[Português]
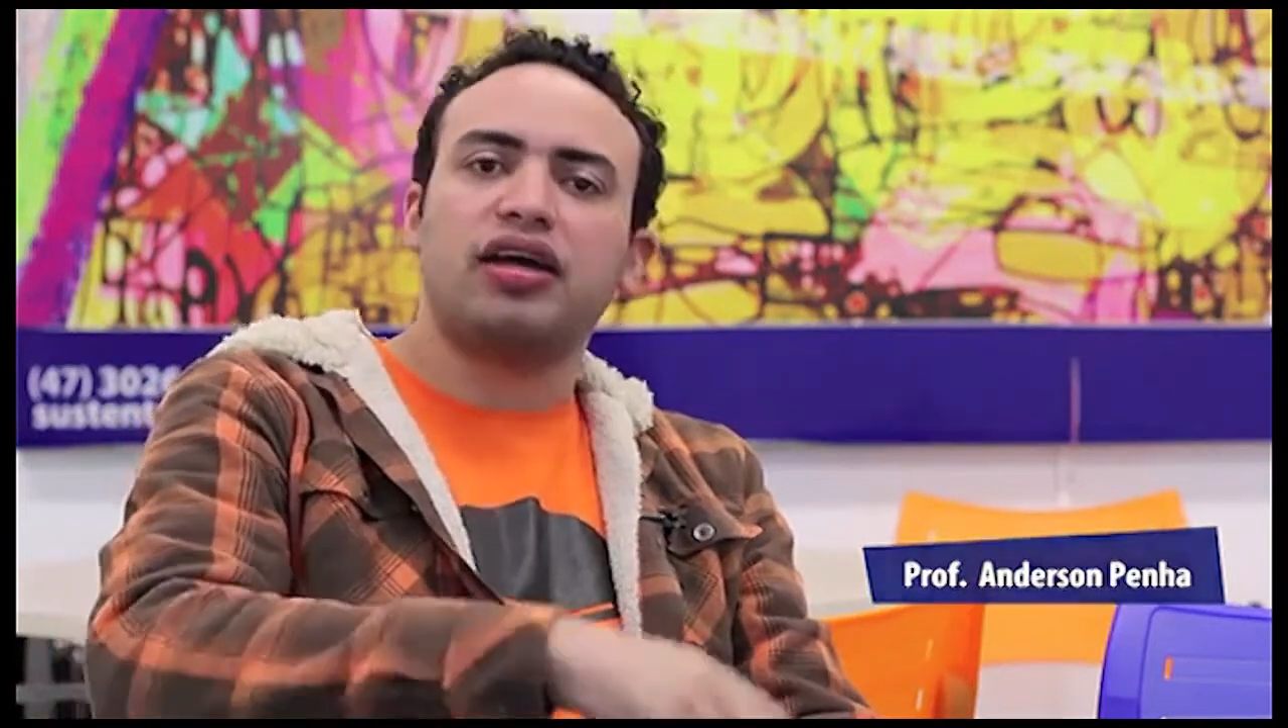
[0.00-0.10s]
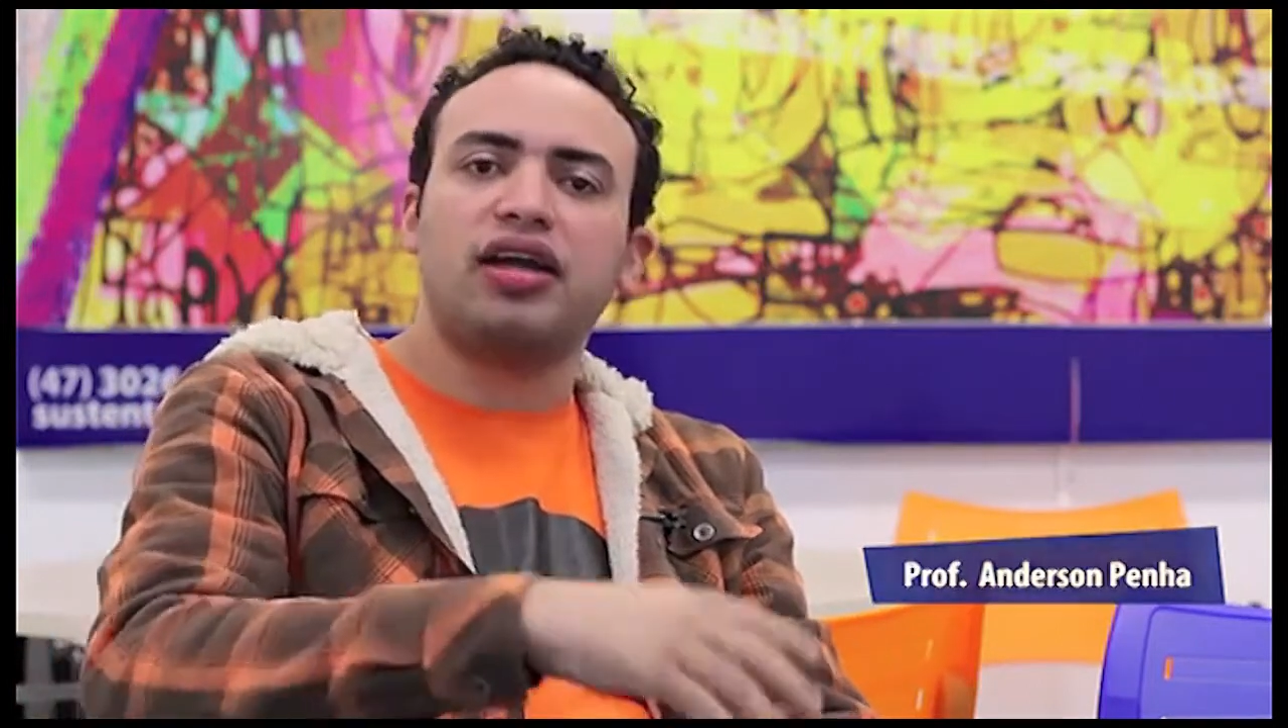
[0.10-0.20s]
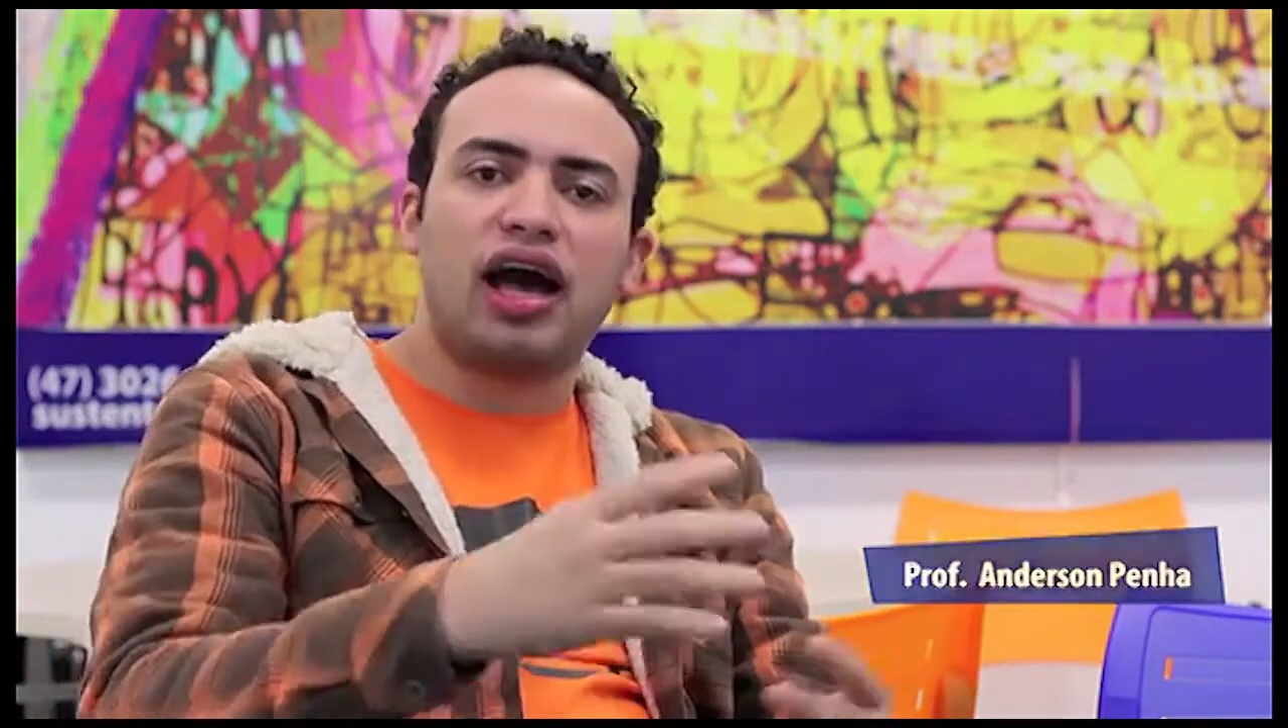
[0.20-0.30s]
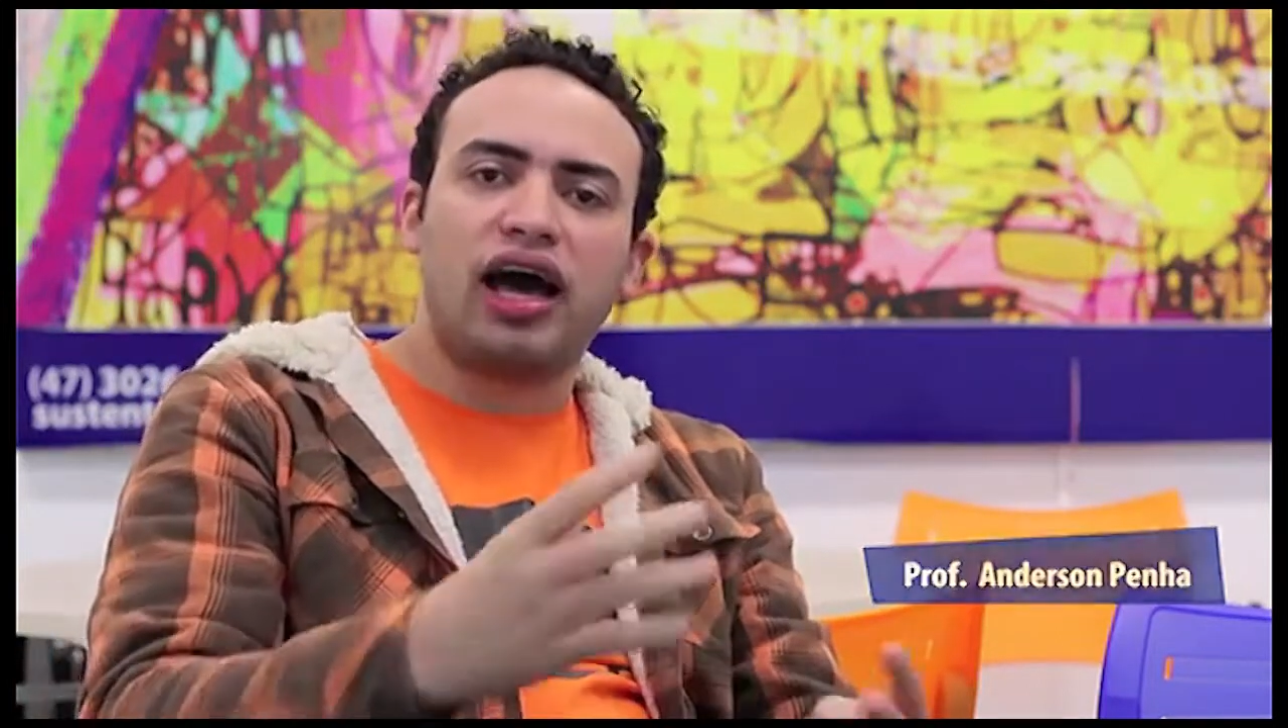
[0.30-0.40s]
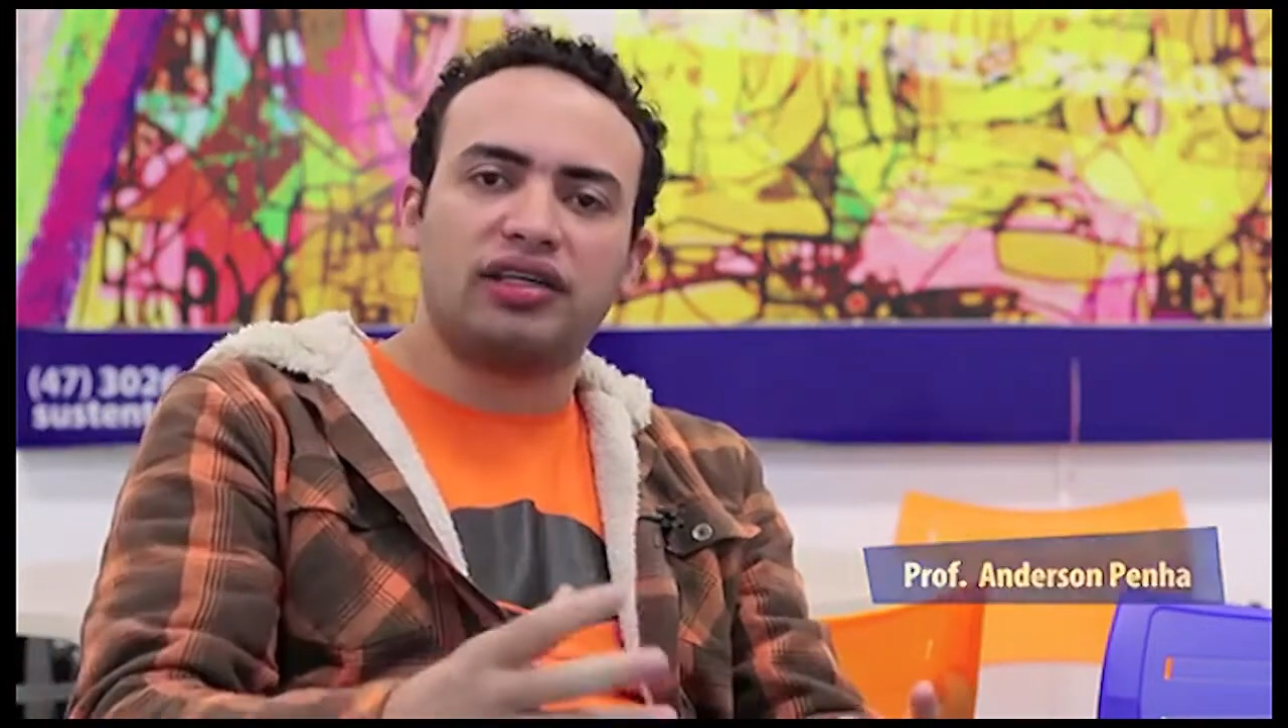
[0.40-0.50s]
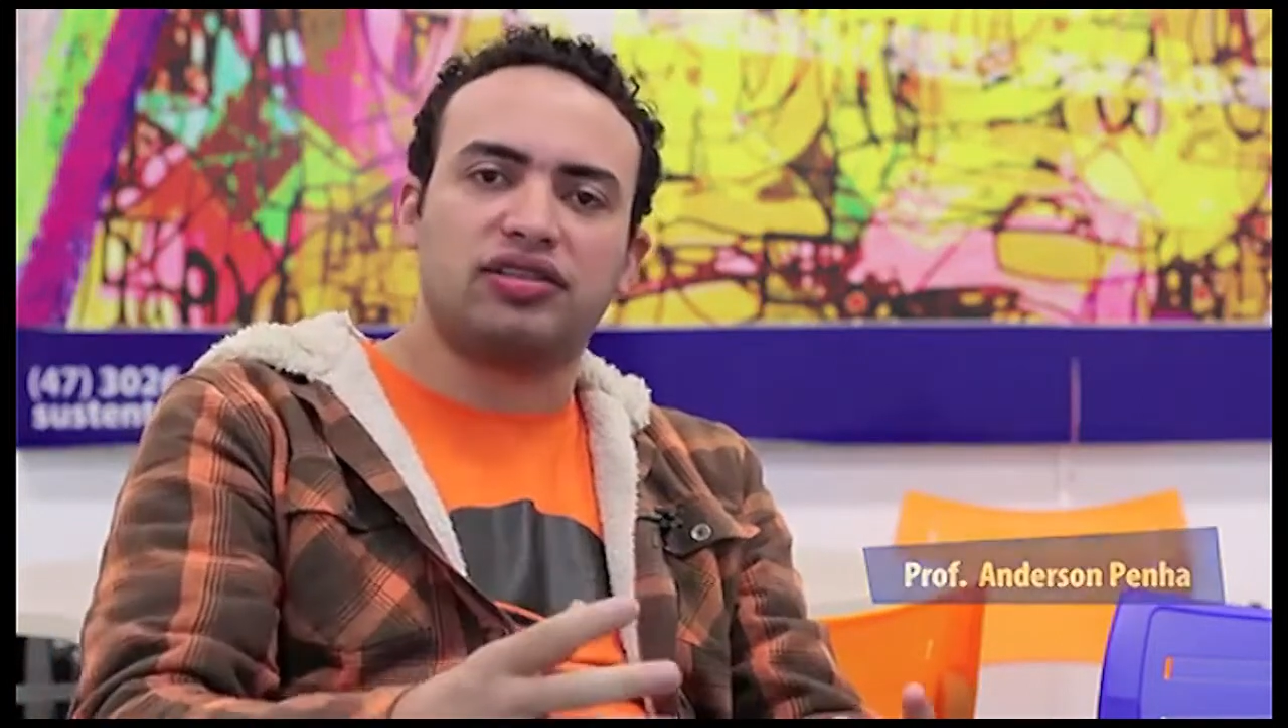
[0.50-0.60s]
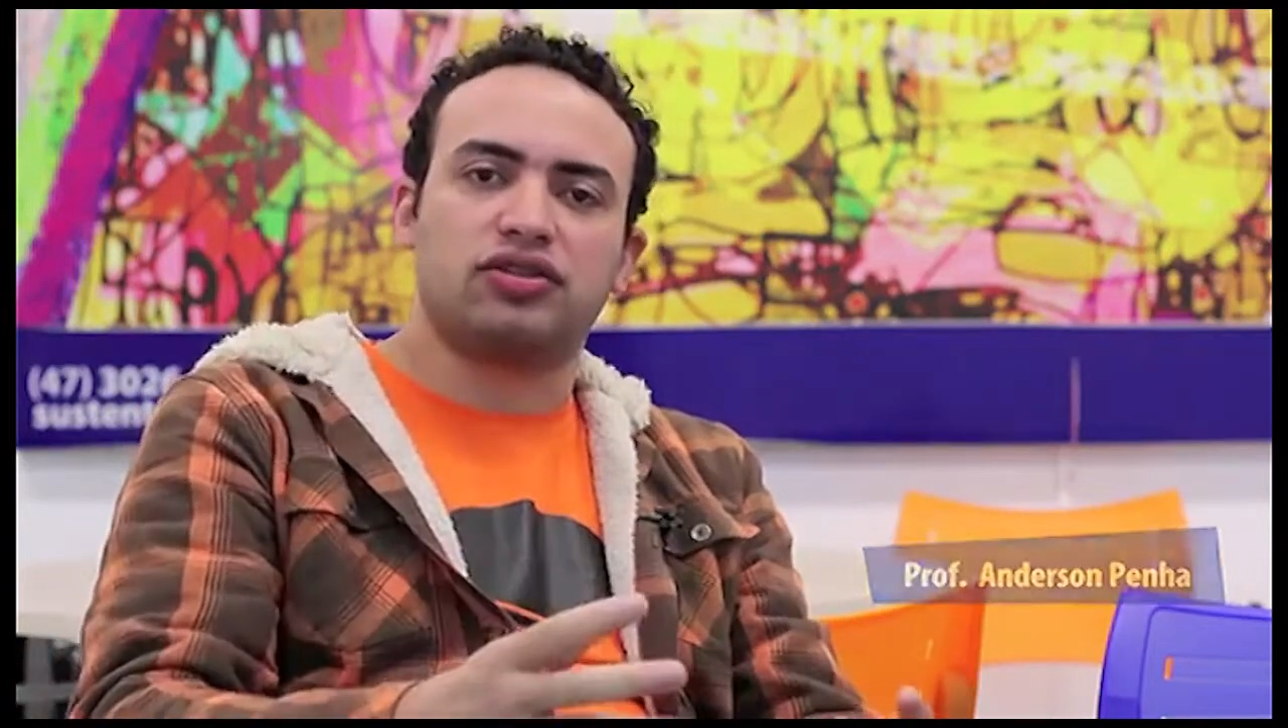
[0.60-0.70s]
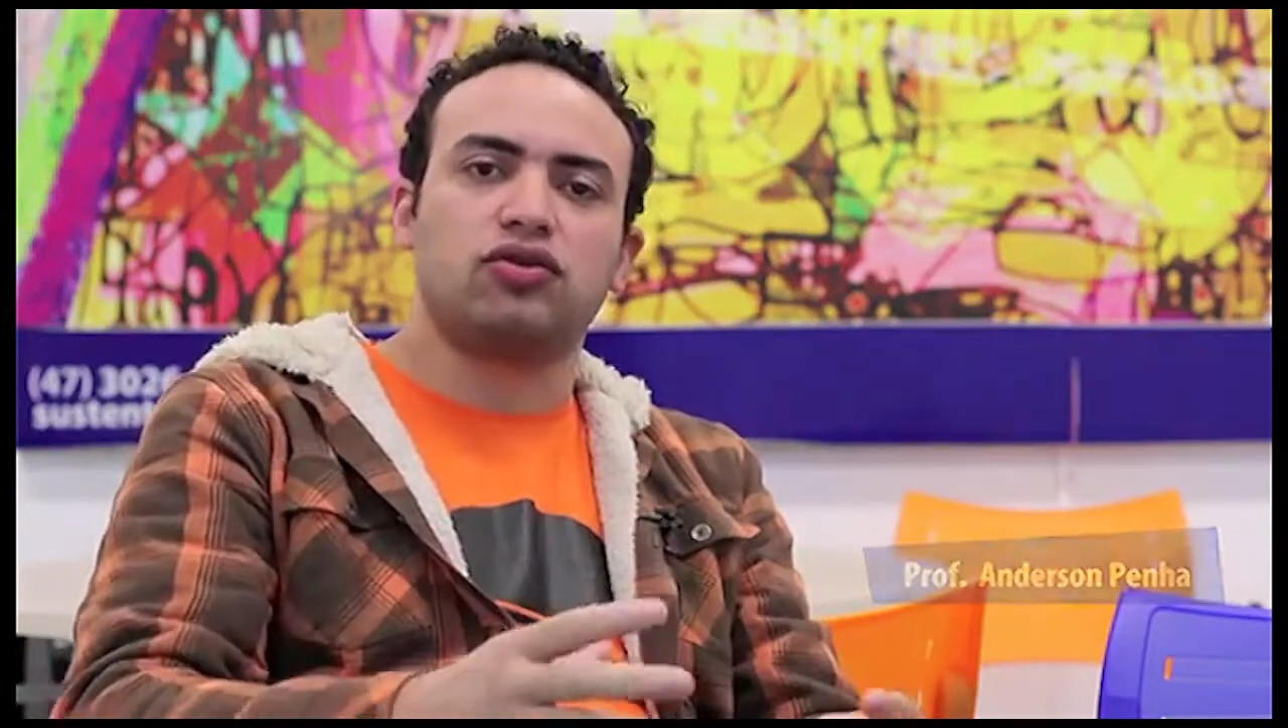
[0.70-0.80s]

criar esses